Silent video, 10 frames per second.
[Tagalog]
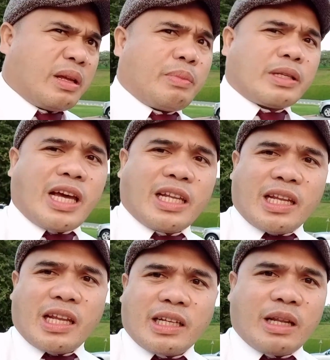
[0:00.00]
Pasyalan
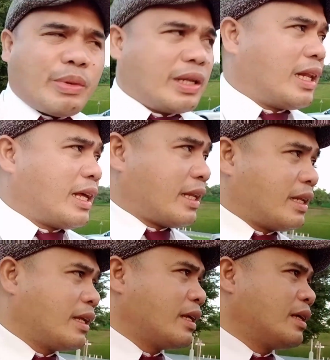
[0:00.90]
lang din naman nila yan.
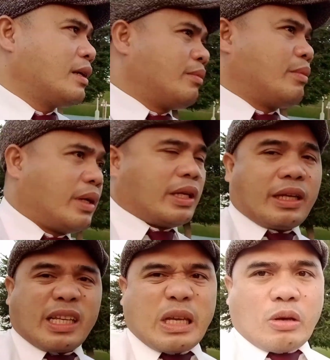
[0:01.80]
Bali,
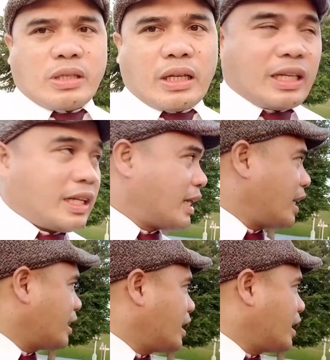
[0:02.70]
race house lang din nila